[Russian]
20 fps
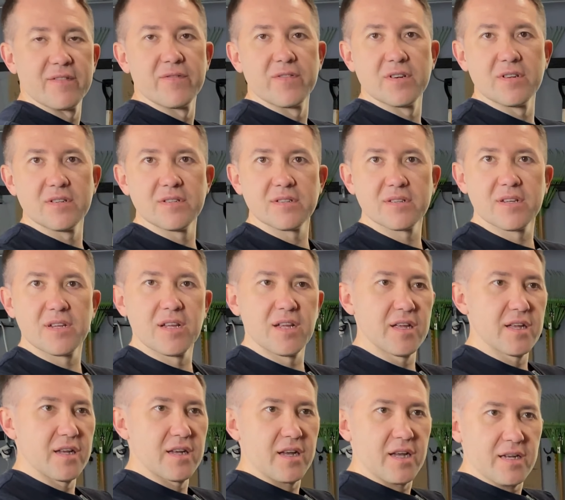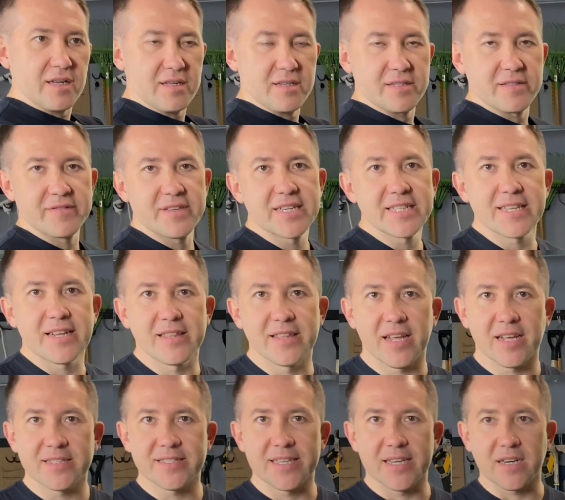в а,
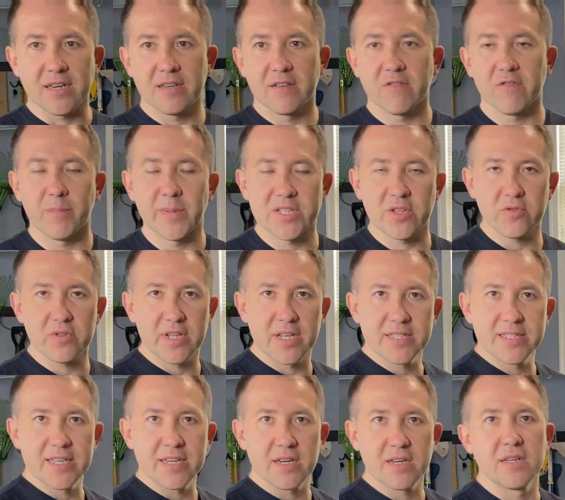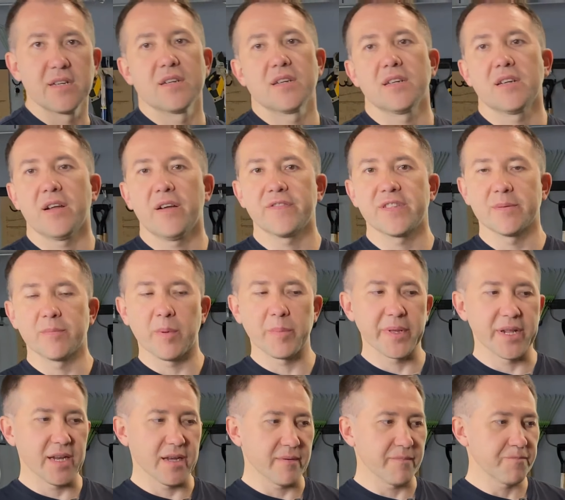двигательный отсек, в моторный отсек а,
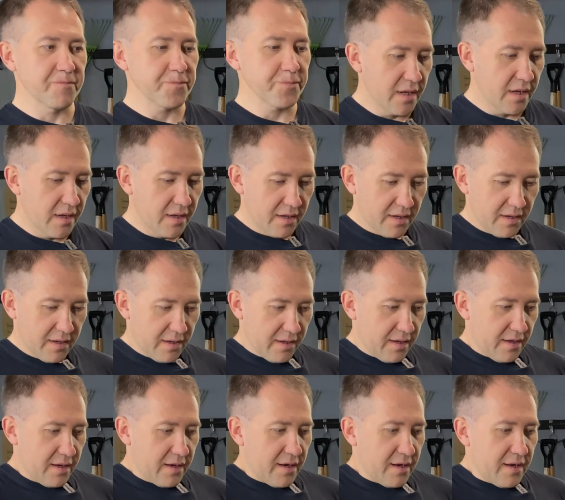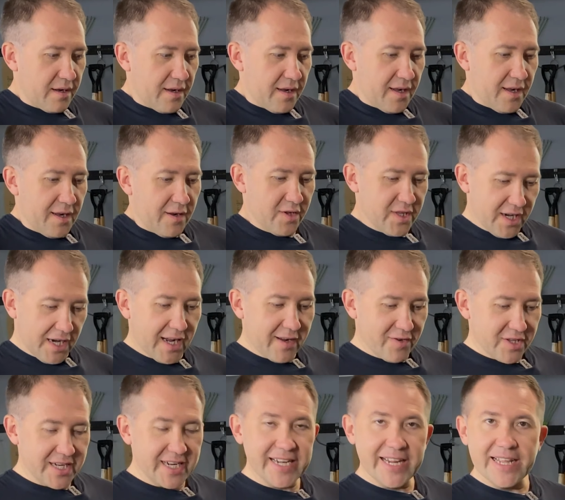автомобиля. Вот такая
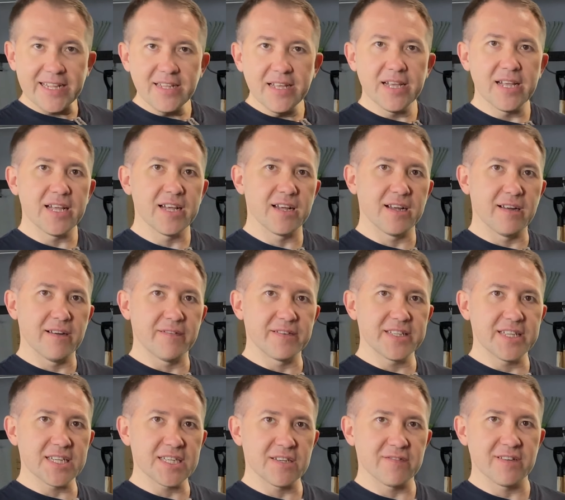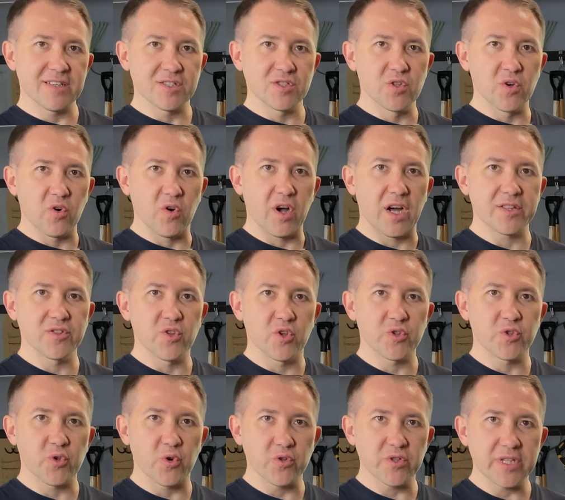вот хрень э, выдерживает до одной
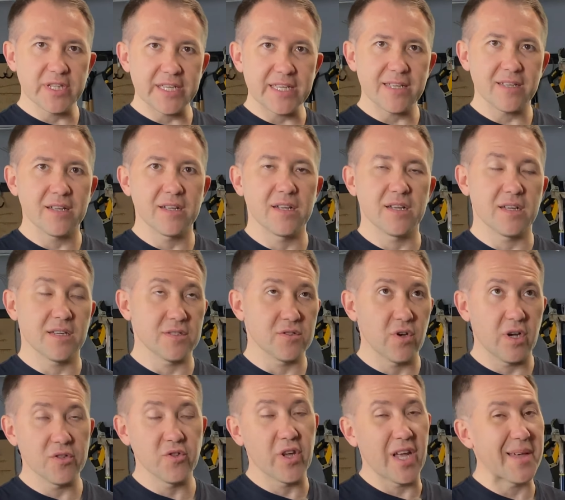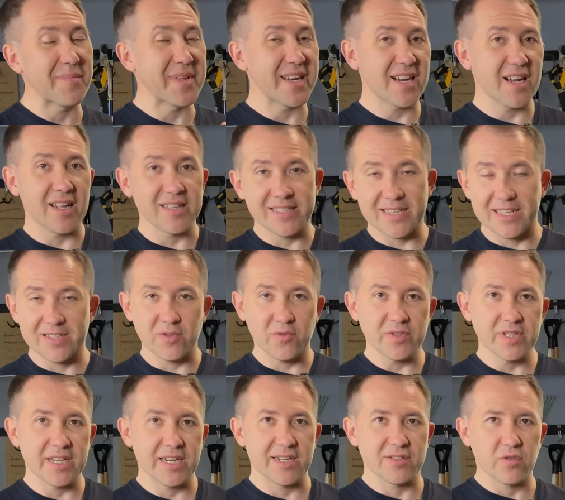тонны, э, до одной американской
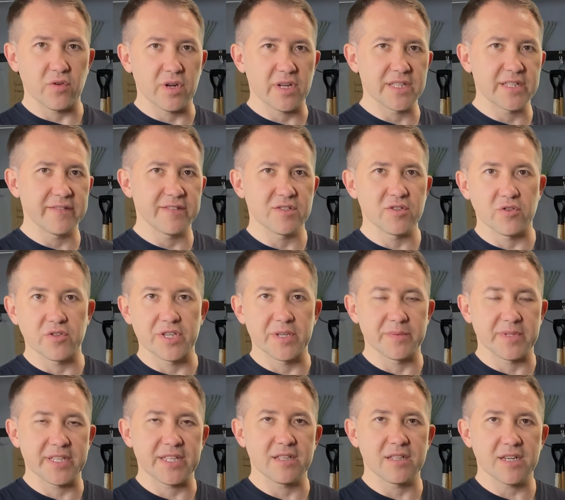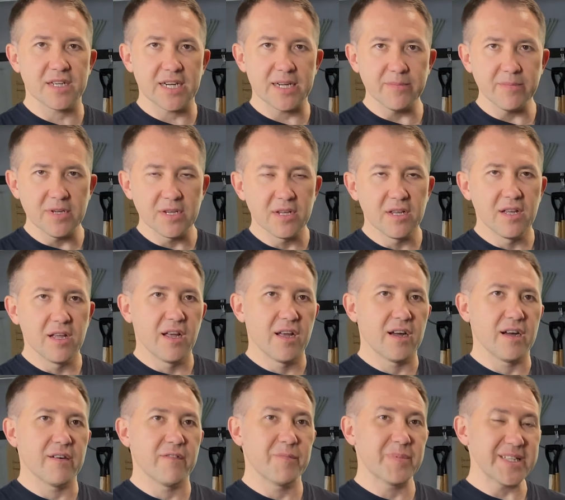тонны, которая 900 чем-то килограмм.
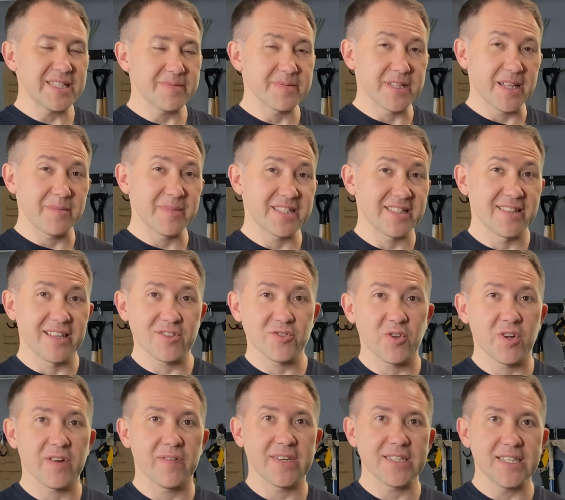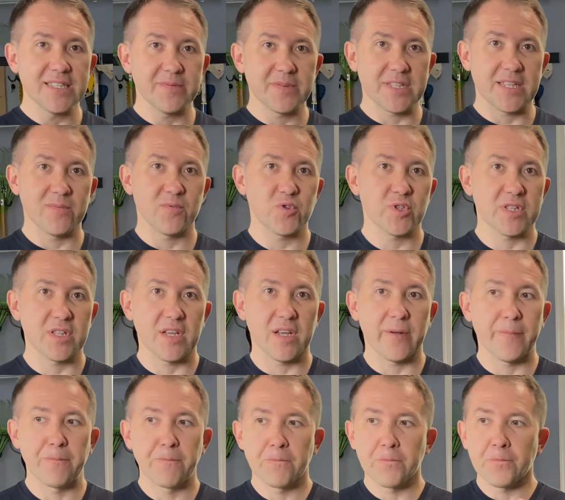А, в принципе, нам это должно хватить, потому что